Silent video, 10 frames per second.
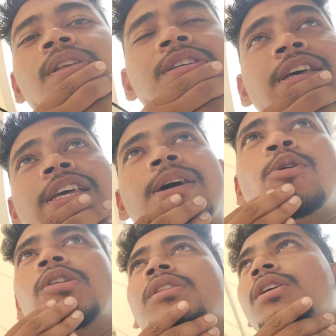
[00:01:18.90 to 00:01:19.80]
तो सही है
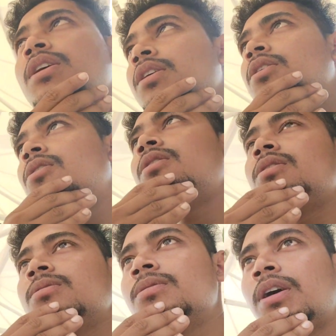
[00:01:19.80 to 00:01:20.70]

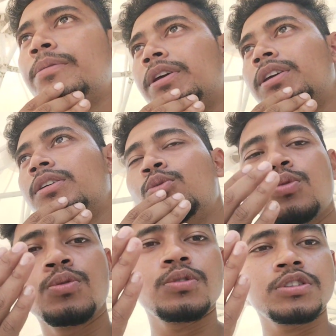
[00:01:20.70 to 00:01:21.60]
बहुत अभी
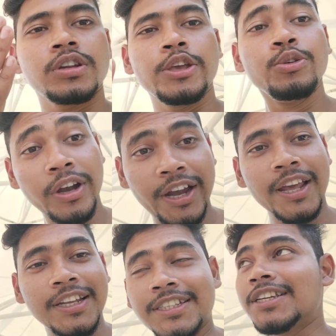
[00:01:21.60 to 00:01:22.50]
यूनिटी
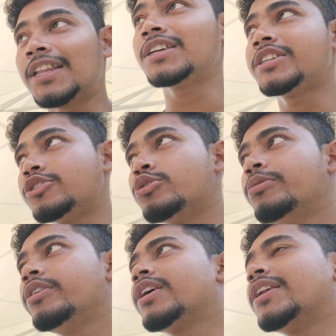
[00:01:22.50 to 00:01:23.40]
के नीचे जाते हैं स्टेचू ऑफ
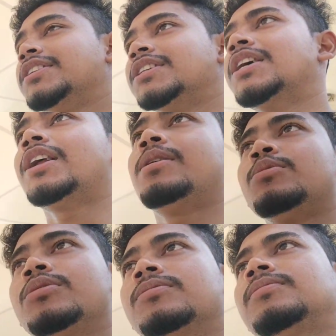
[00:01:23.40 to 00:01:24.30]
यूनिटी के नीचे जा रहे हैं
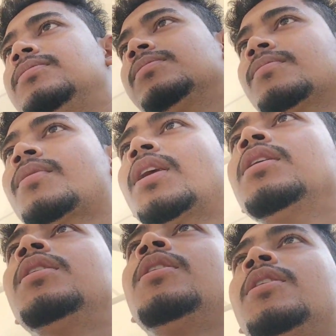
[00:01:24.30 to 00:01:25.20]

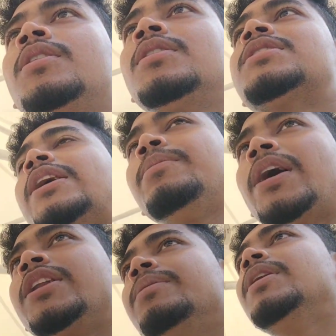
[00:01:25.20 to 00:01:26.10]
हम सही
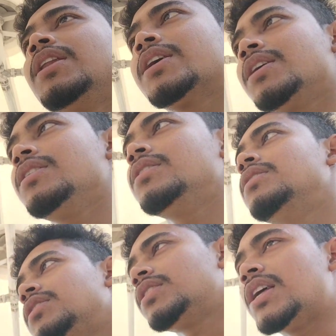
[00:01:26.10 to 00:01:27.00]
मायने में लेकिन
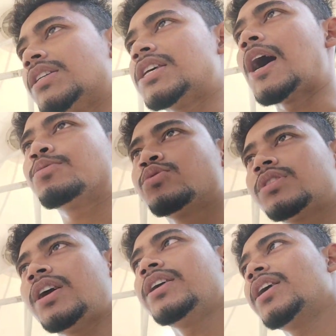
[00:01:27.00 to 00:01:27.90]
जितना साफ़
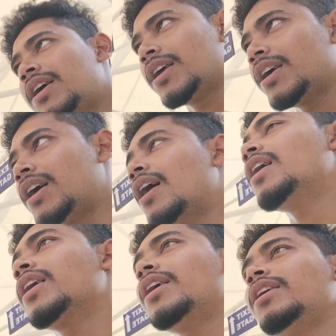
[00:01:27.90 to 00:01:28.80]
सुथरा ये करके रखा गया